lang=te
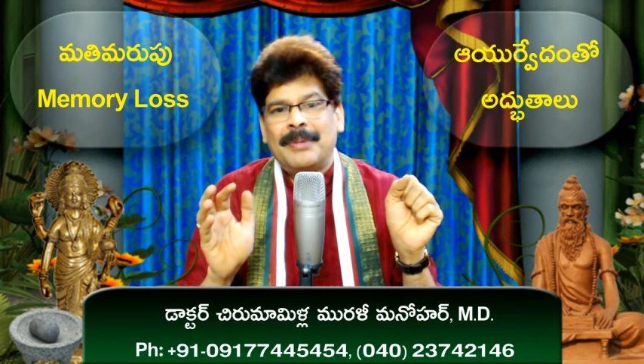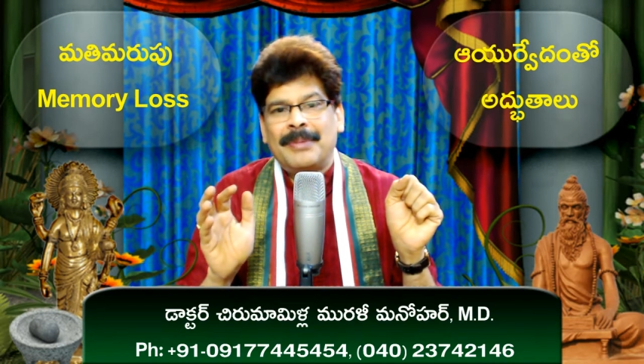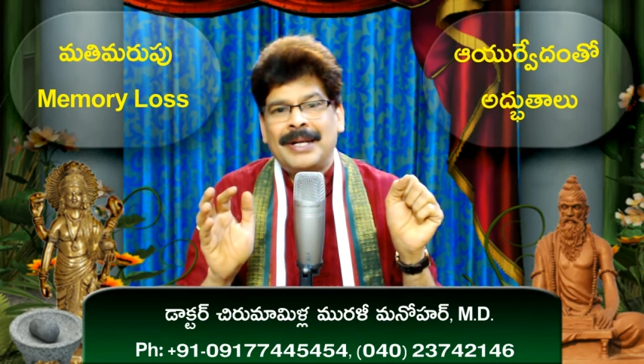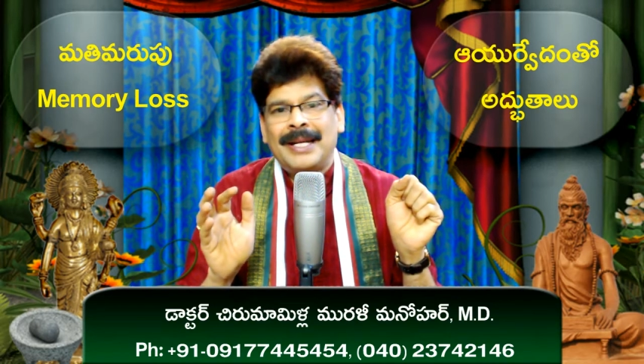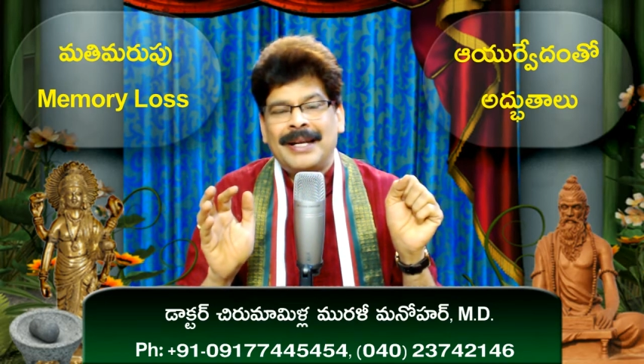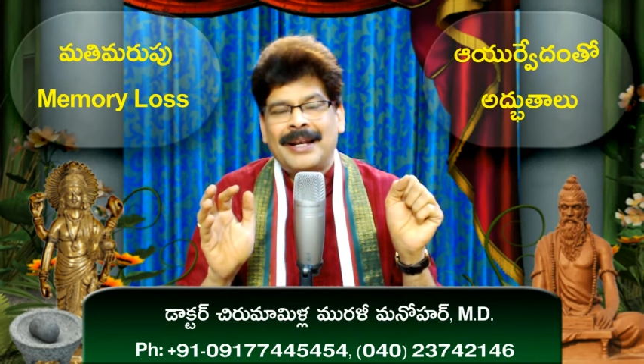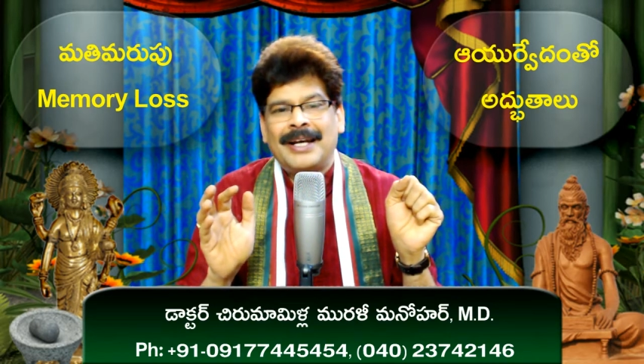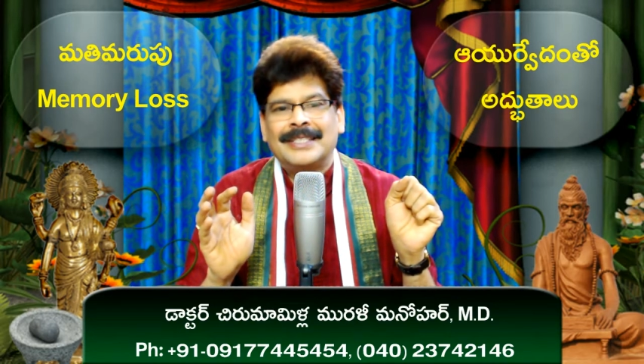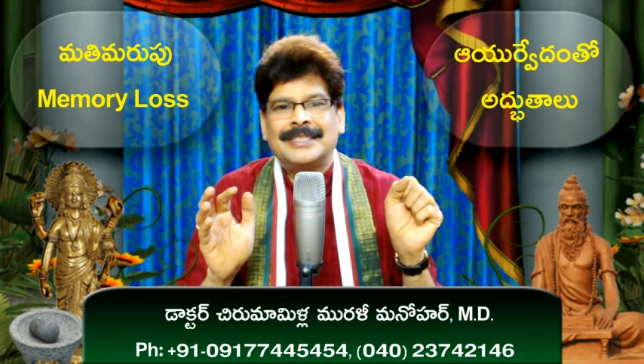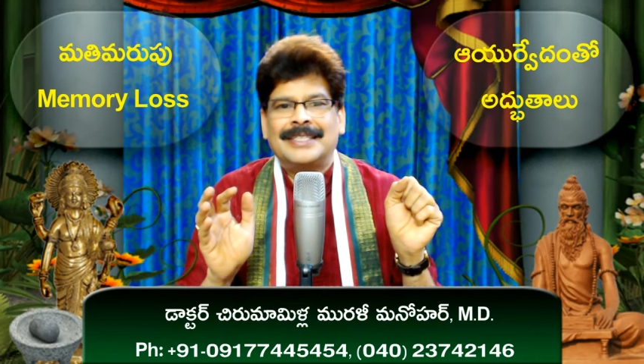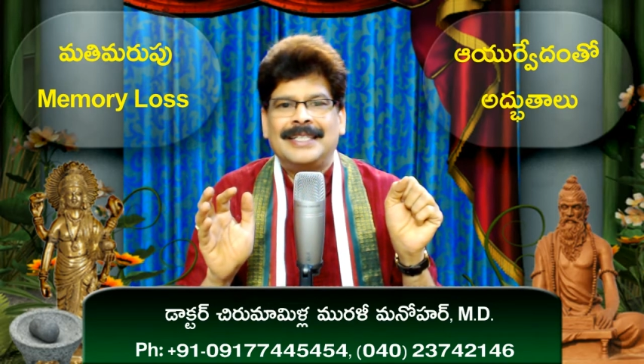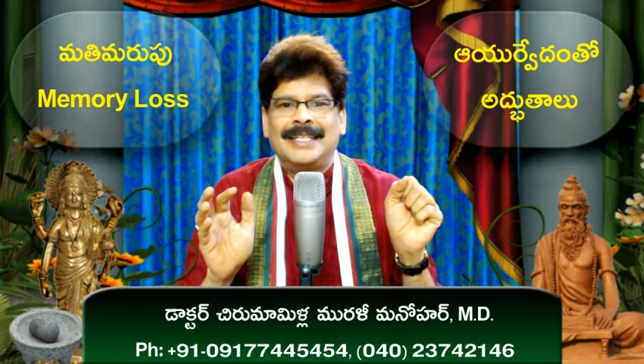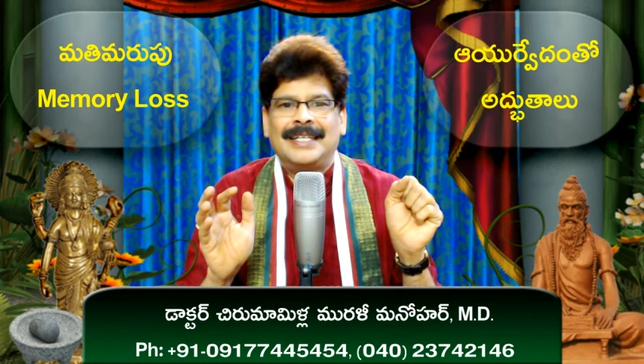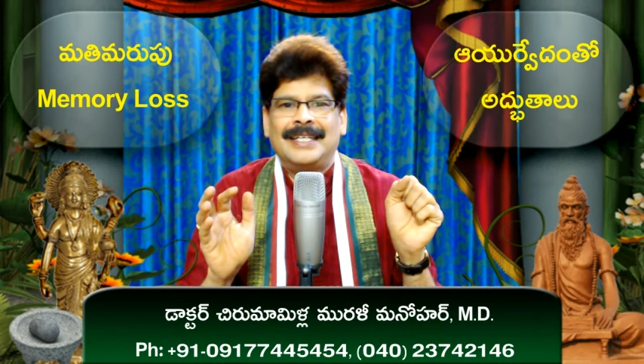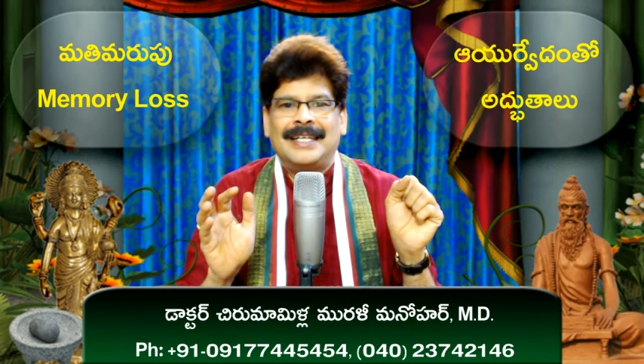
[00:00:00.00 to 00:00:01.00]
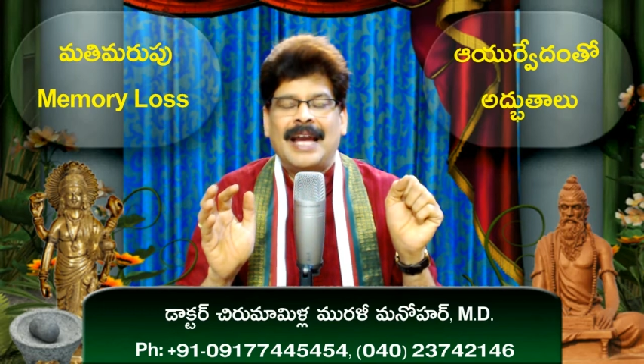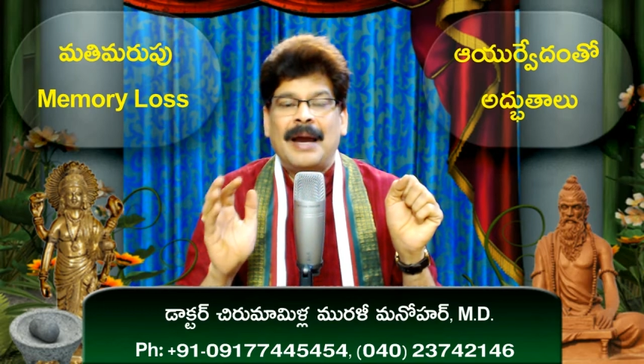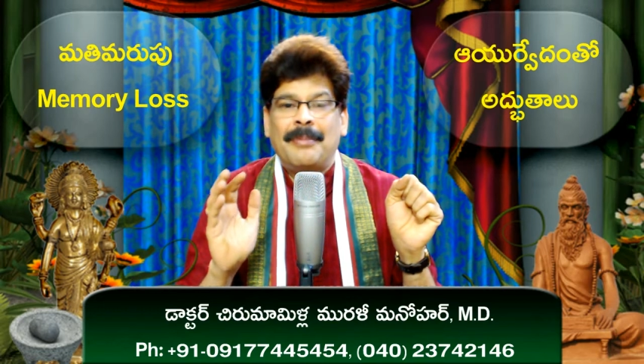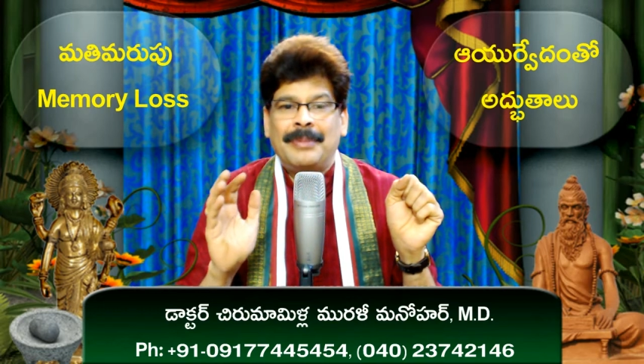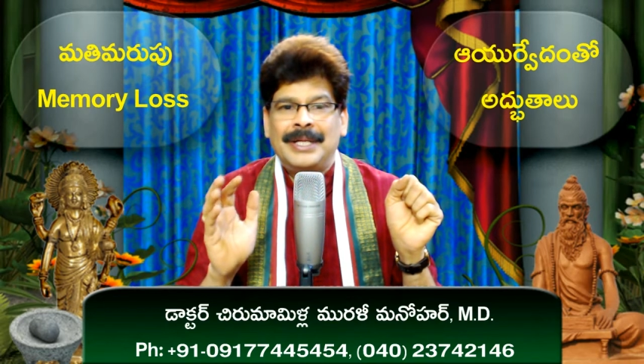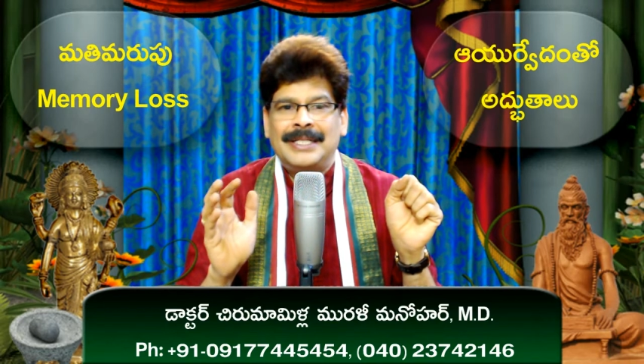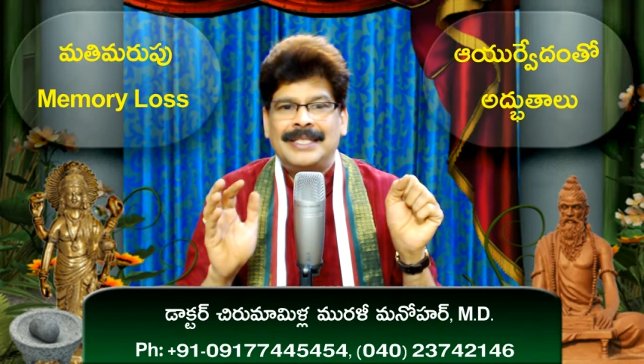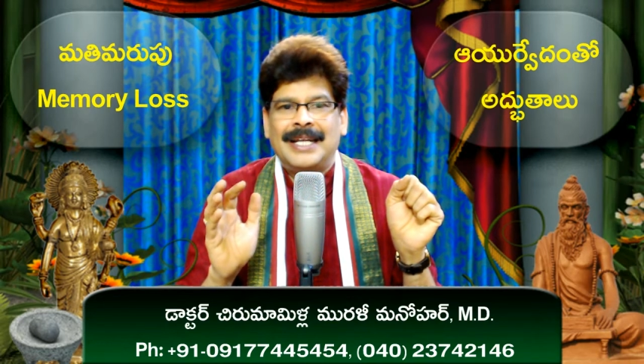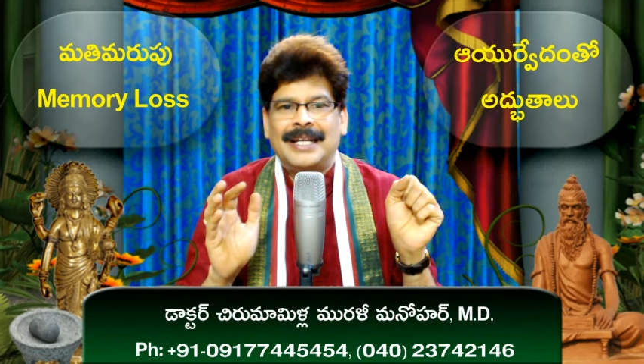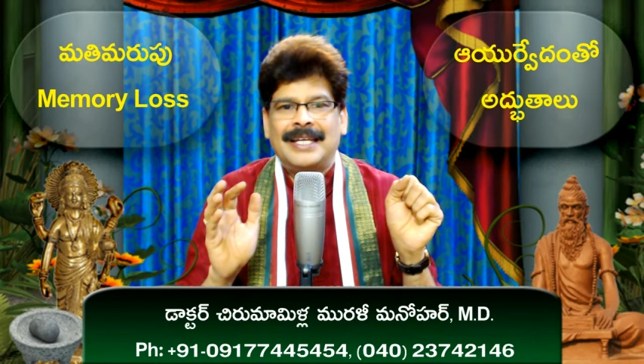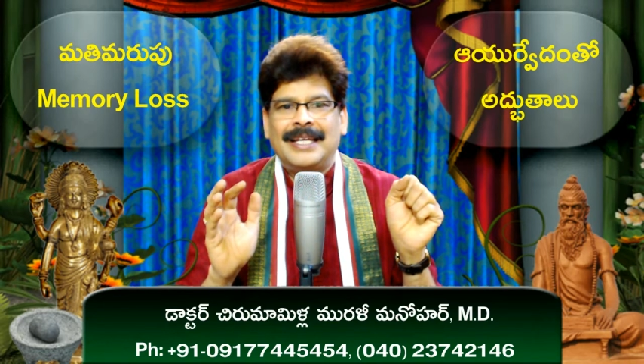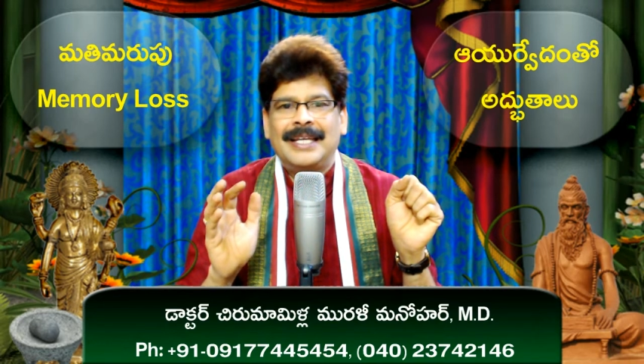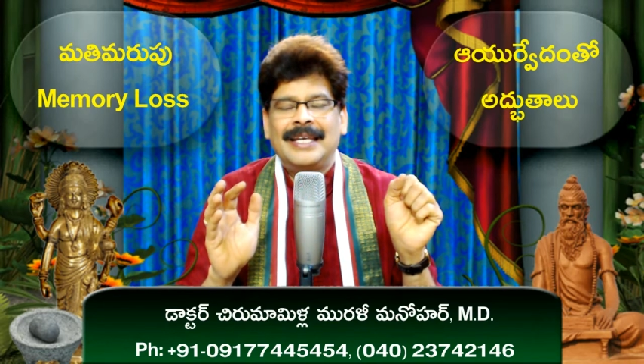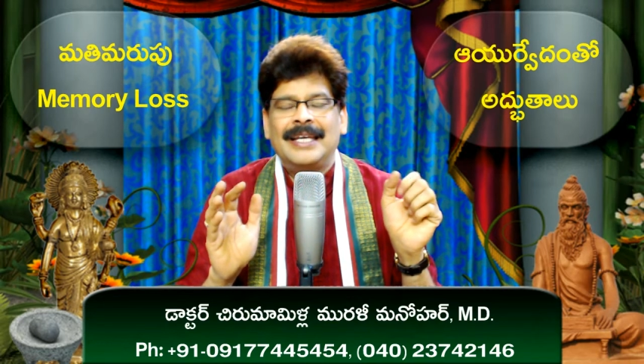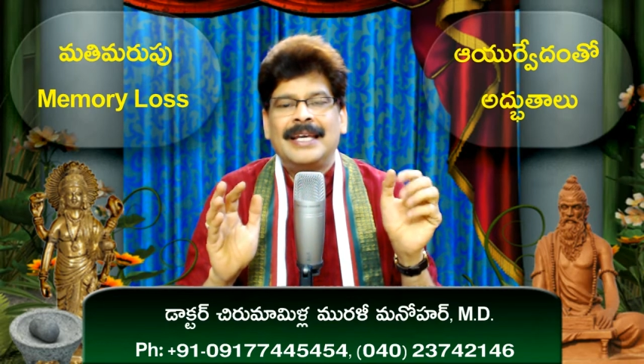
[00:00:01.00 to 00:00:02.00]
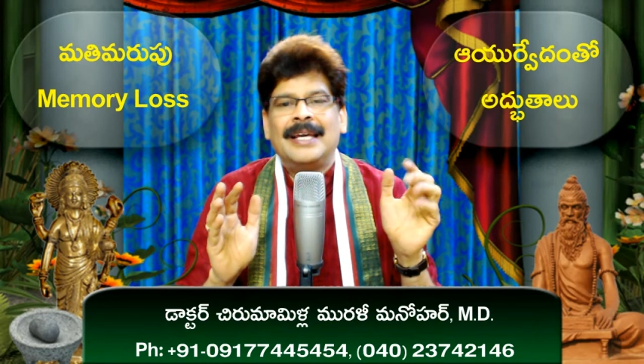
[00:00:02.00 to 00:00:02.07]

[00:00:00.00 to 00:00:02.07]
మెమరీ లాస్కి యామ్నీషియాకి